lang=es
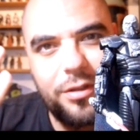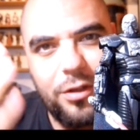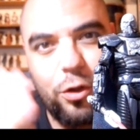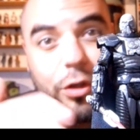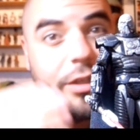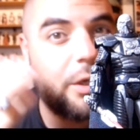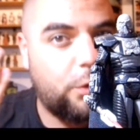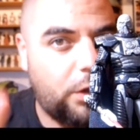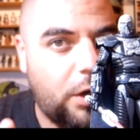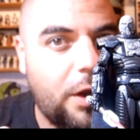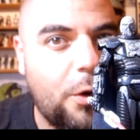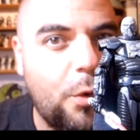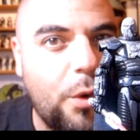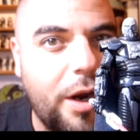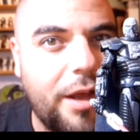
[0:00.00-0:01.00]
los que no lo han
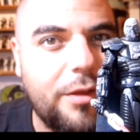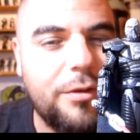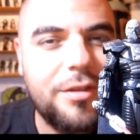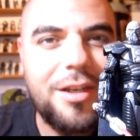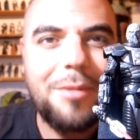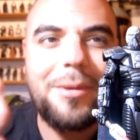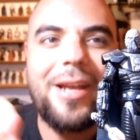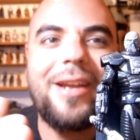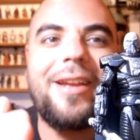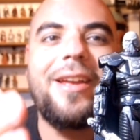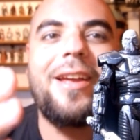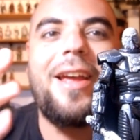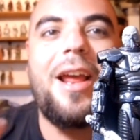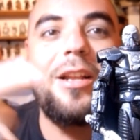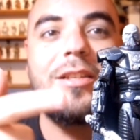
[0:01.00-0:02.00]
jugado, sabrán
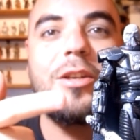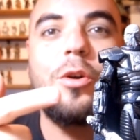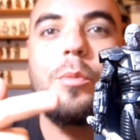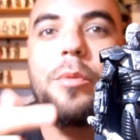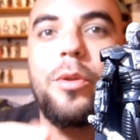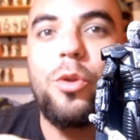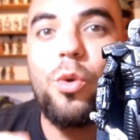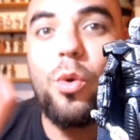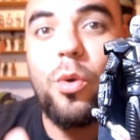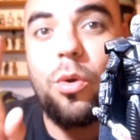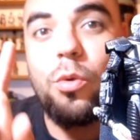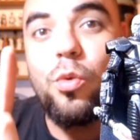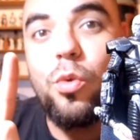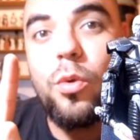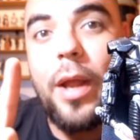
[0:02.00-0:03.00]
que él se convirtió en
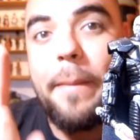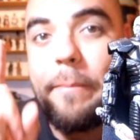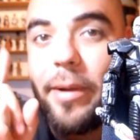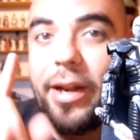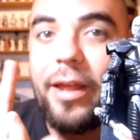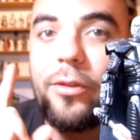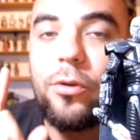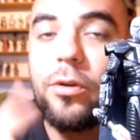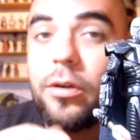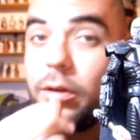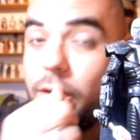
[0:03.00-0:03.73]
un emperador